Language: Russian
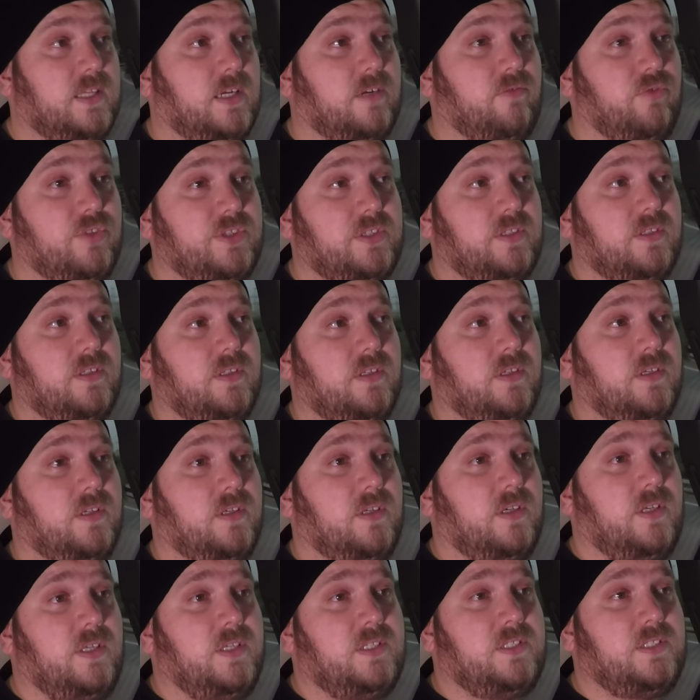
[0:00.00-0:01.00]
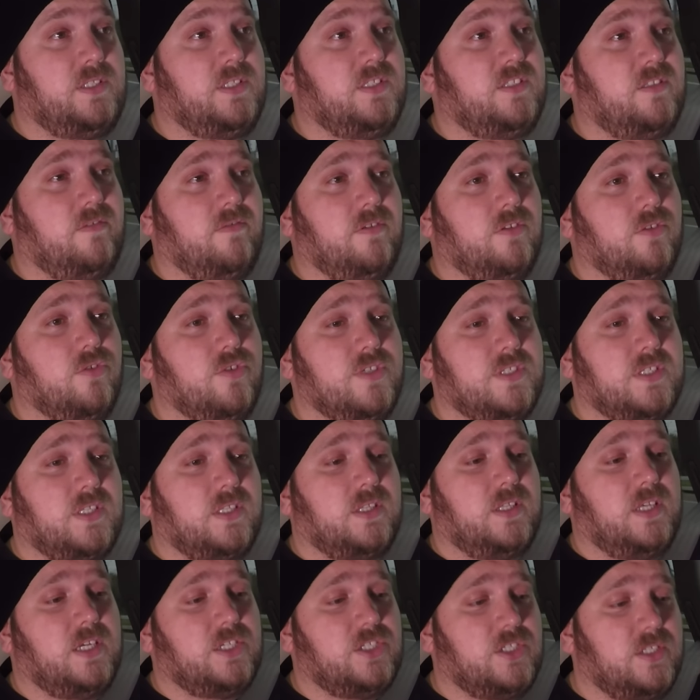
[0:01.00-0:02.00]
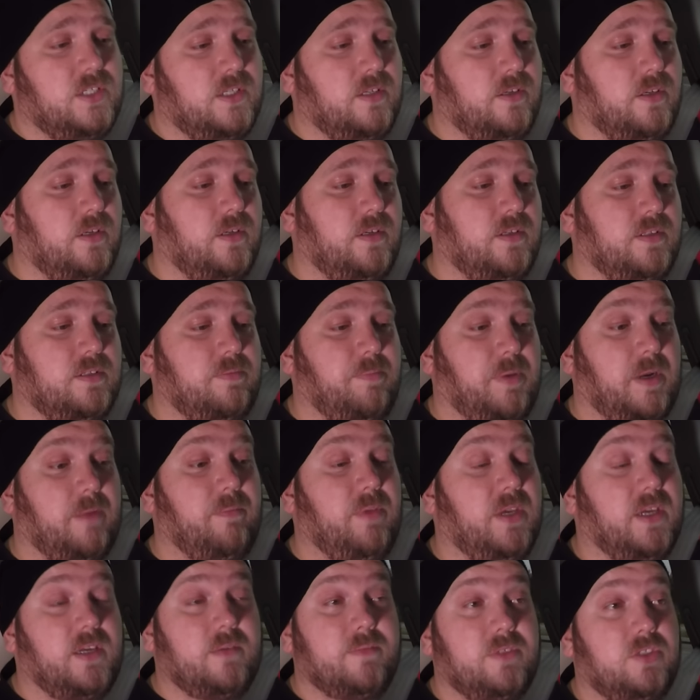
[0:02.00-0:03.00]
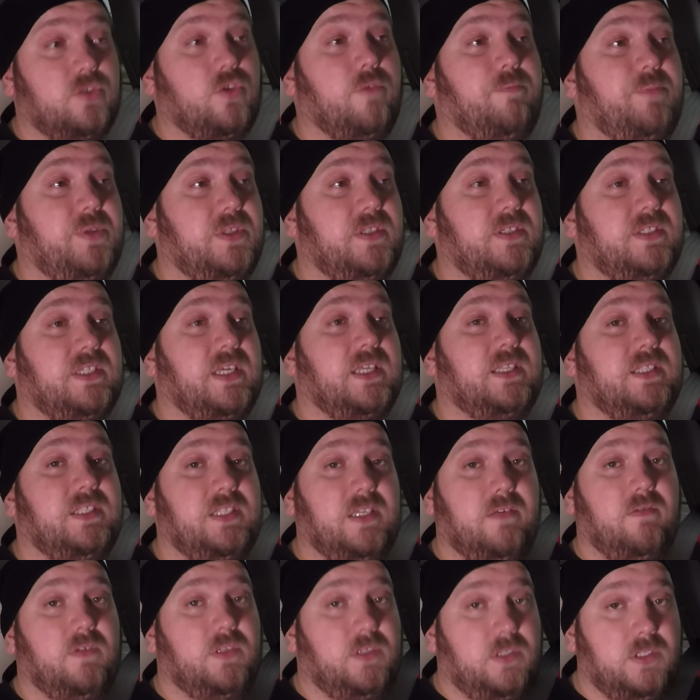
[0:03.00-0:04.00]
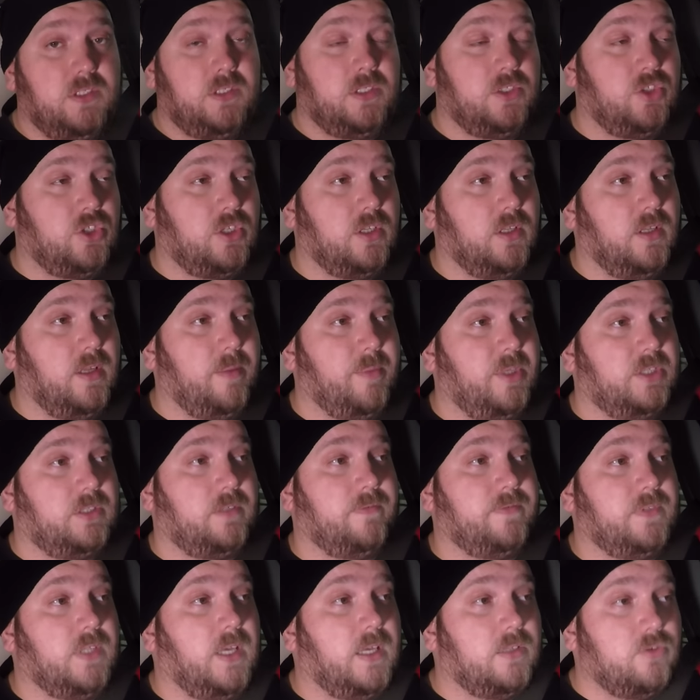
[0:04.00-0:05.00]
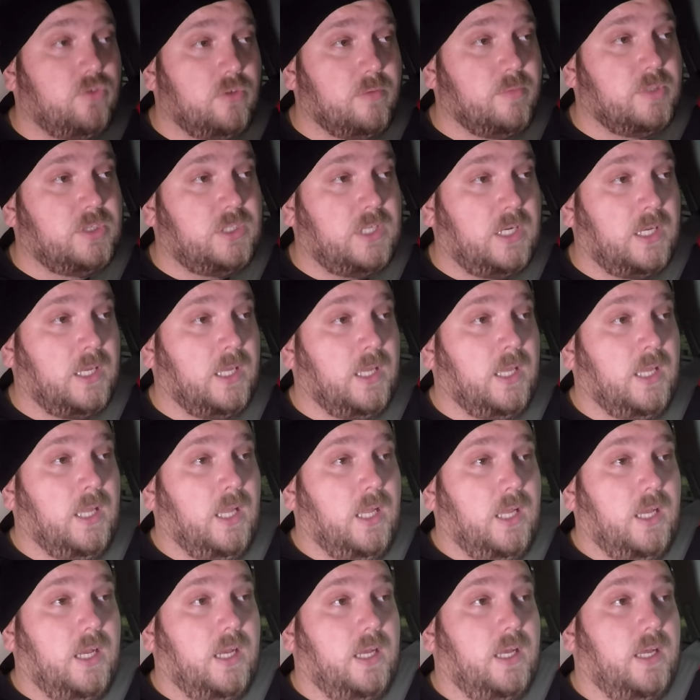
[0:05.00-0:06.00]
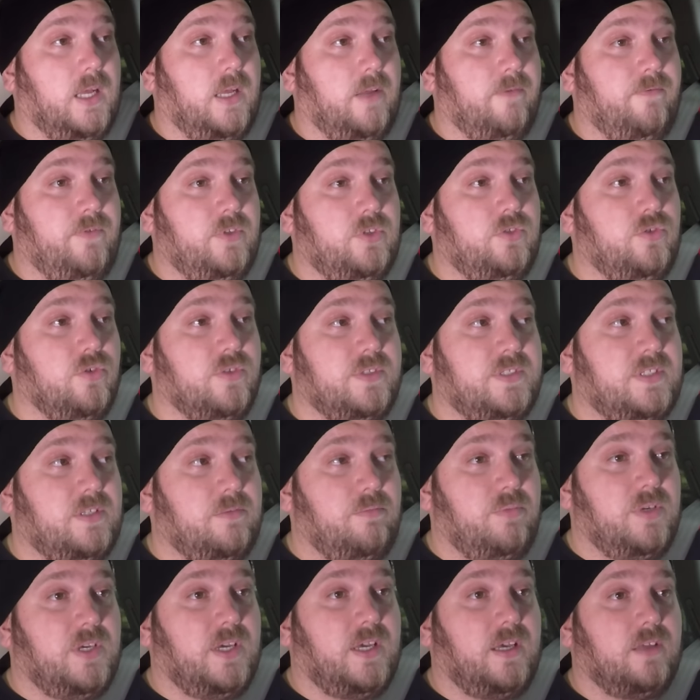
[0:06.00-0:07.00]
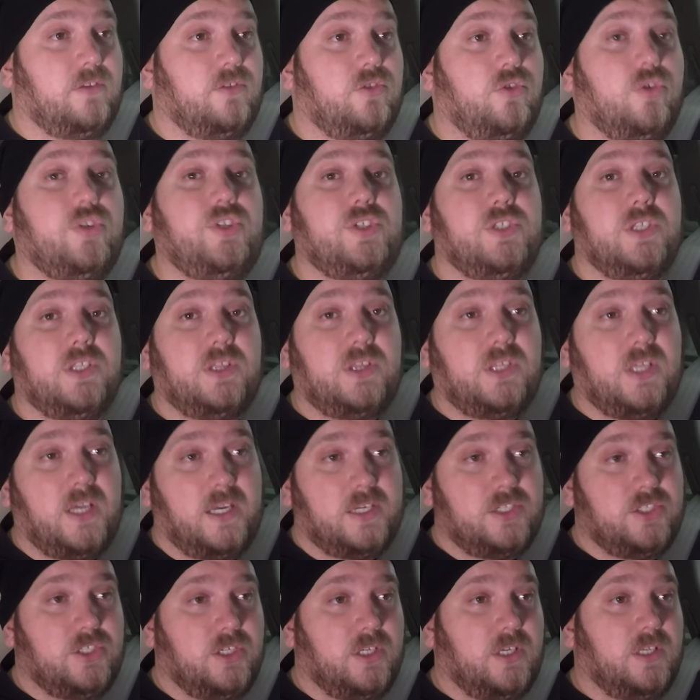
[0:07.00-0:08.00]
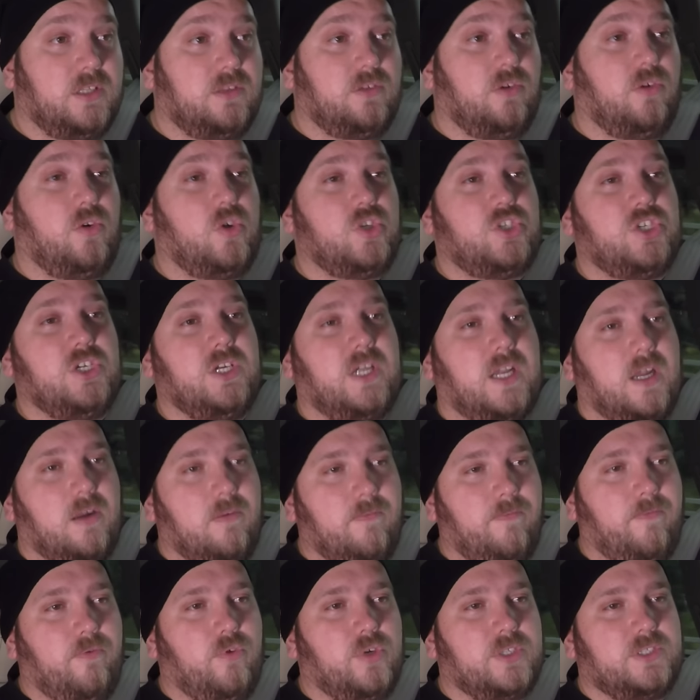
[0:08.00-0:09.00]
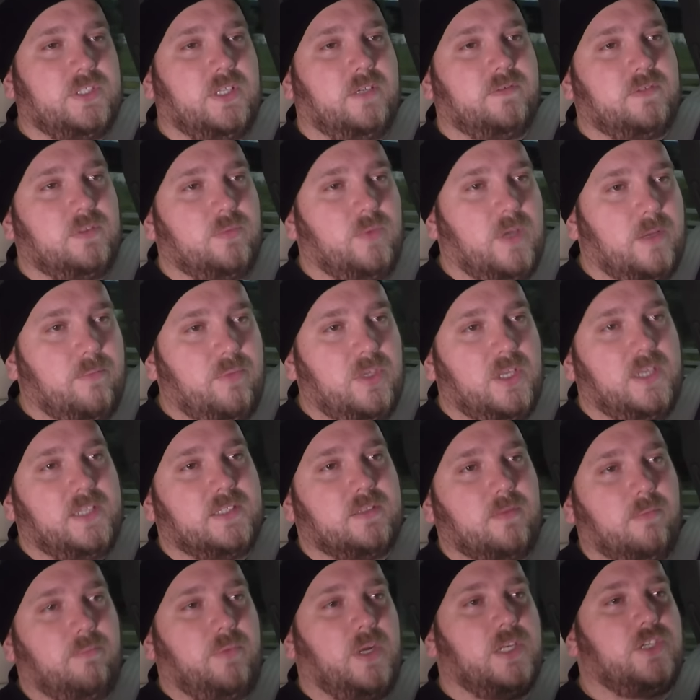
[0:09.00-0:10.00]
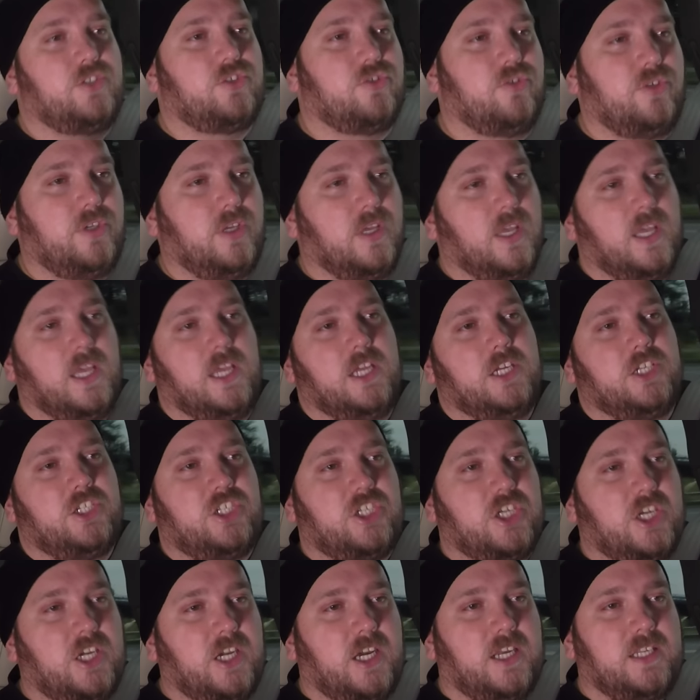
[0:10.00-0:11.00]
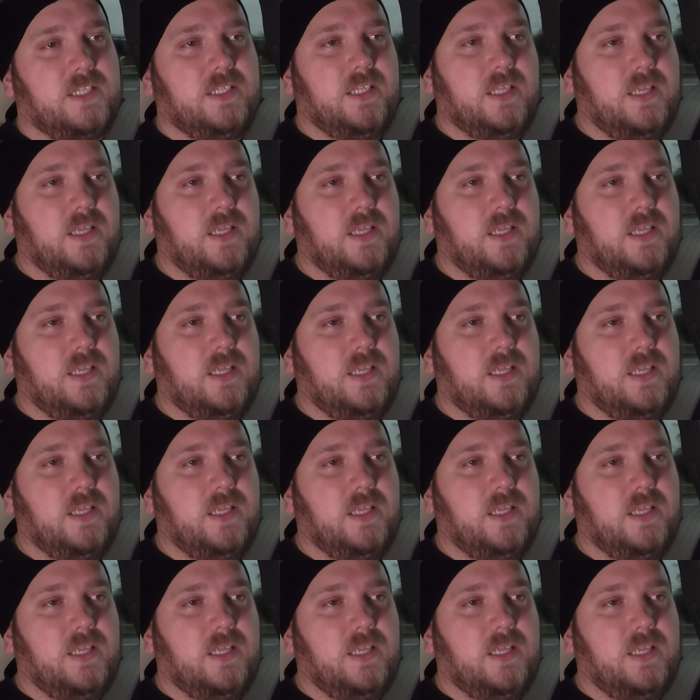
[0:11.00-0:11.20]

Так вот, э, XC90 даже э, с пробегом 159 тысяч километров на одометре а, ведет себя точно так же. Это очень комфортный автомобиль, это большой шикарный